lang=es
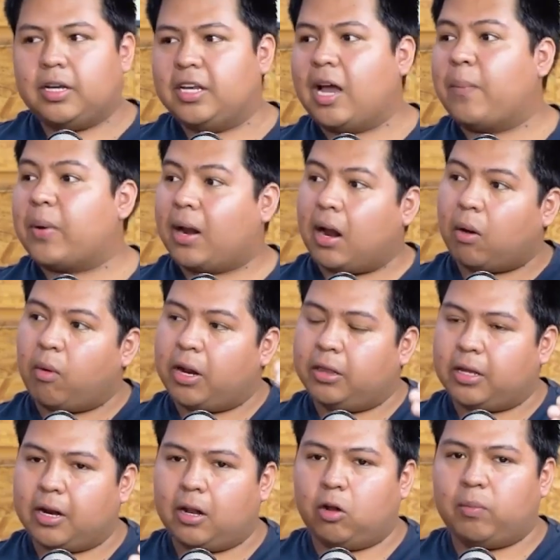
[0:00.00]
ya para la
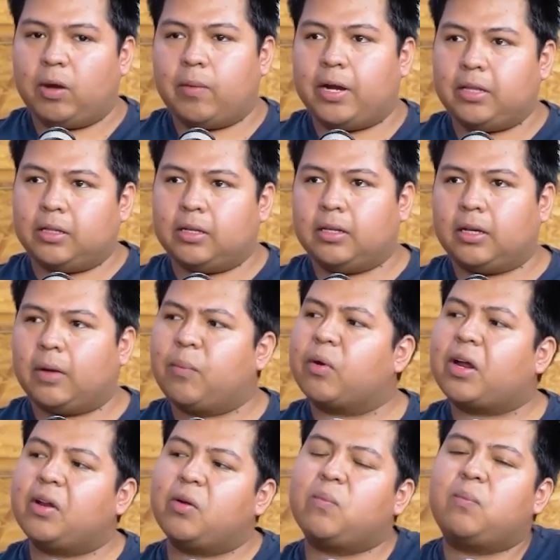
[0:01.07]
cuarentena del 2020 dije,
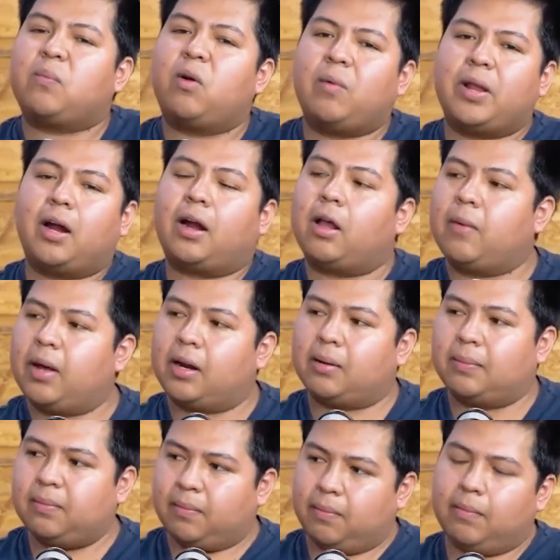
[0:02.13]
¿por qué no volver a
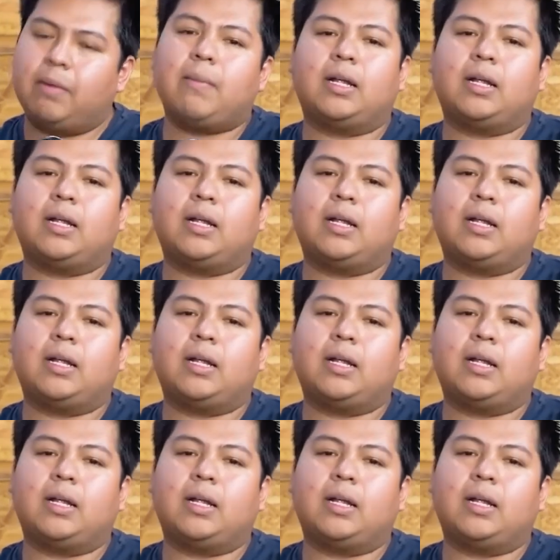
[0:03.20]
grabar mi